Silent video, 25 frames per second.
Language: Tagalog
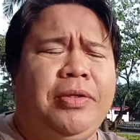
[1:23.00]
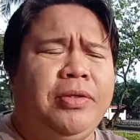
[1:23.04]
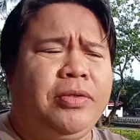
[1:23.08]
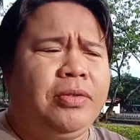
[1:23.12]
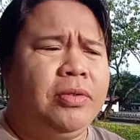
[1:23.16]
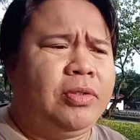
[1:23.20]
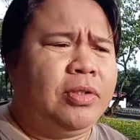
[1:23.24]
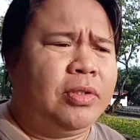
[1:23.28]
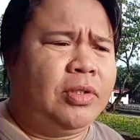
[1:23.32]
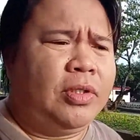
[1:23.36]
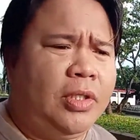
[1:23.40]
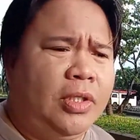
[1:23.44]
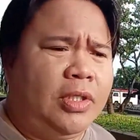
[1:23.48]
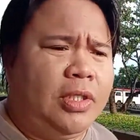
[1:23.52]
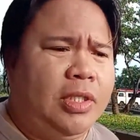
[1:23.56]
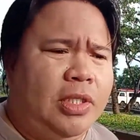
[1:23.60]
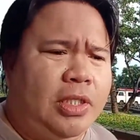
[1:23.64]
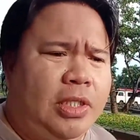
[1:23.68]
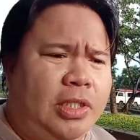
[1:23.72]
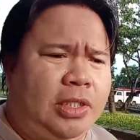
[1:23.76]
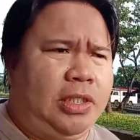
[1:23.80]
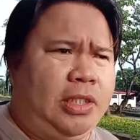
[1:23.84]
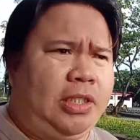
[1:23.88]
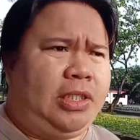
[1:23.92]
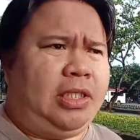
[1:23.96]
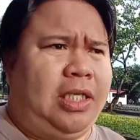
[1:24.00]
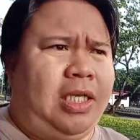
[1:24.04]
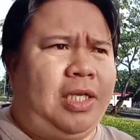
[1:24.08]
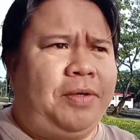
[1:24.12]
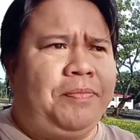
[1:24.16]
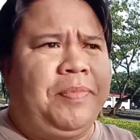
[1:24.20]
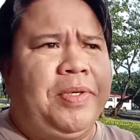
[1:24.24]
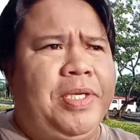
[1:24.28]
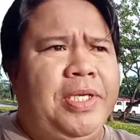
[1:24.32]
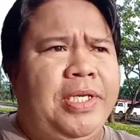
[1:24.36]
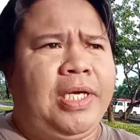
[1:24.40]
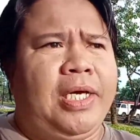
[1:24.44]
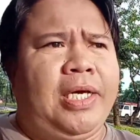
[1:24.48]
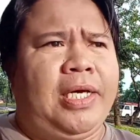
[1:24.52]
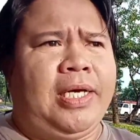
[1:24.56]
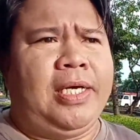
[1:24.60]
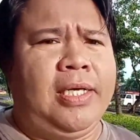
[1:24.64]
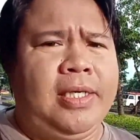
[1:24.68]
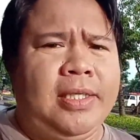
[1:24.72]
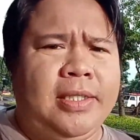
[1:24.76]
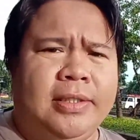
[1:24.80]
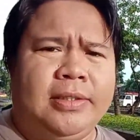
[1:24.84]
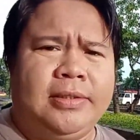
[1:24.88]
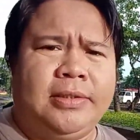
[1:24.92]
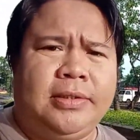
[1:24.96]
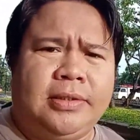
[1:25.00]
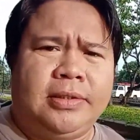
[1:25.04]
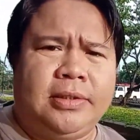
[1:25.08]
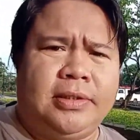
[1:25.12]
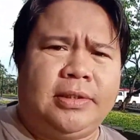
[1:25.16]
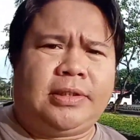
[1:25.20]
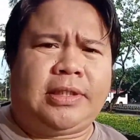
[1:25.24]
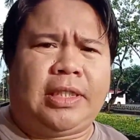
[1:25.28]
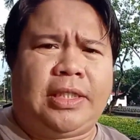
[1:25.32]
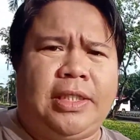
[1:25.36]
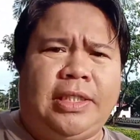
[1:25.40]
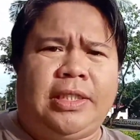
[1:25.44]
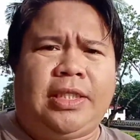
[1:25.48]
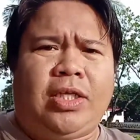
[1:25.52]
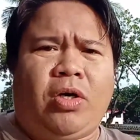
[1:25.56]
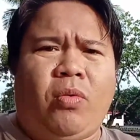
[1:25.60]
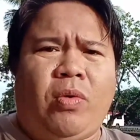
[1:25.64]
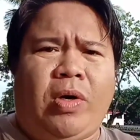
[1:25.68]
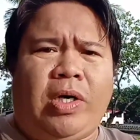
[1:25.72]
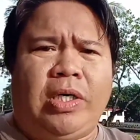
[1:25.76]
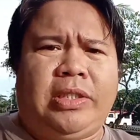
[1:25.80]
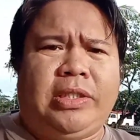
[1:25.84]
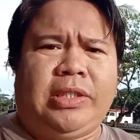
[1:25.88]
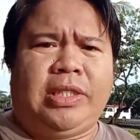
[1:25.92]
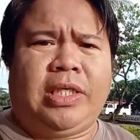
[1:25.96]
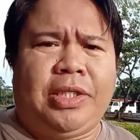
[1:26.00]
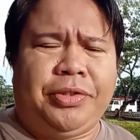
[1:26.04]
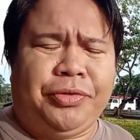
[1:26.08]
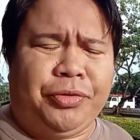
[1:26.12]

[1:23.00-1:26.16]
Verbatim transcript: no. Ilabi na sa gitawag nga